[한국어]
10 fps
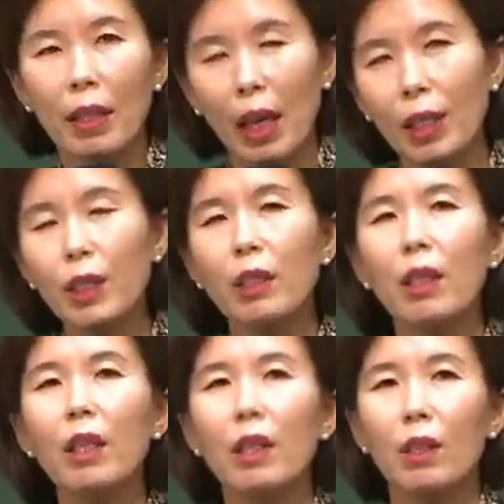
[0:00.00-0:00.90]

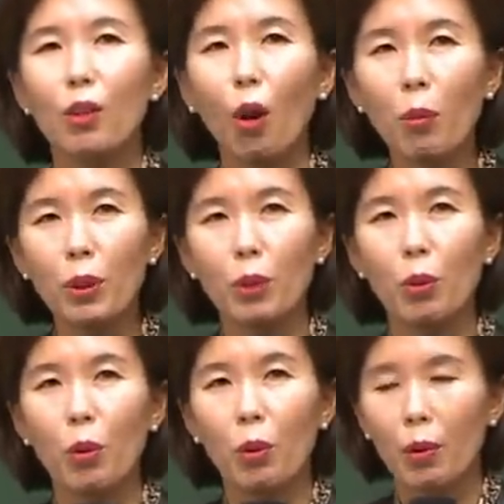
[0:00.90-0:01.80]
다시
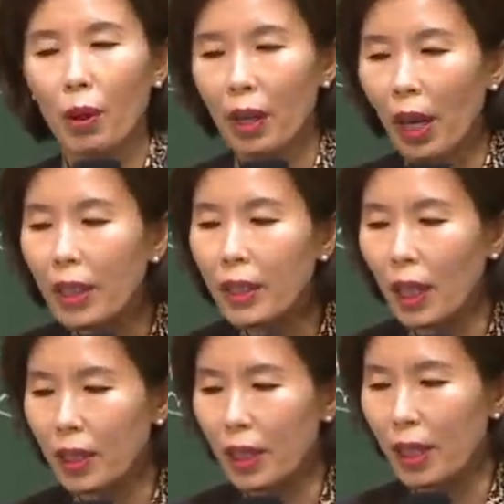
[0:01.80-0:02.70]
넘어지고 예
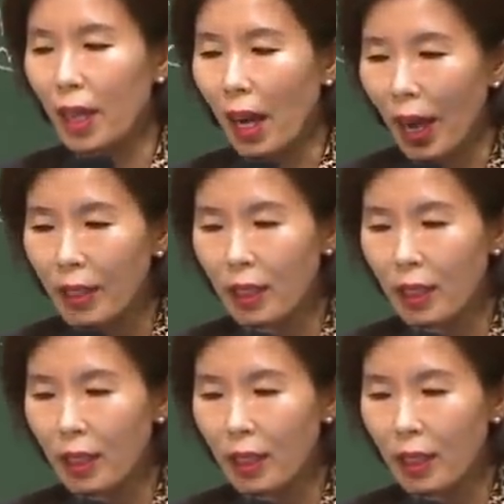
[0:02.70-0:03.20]
체질, 예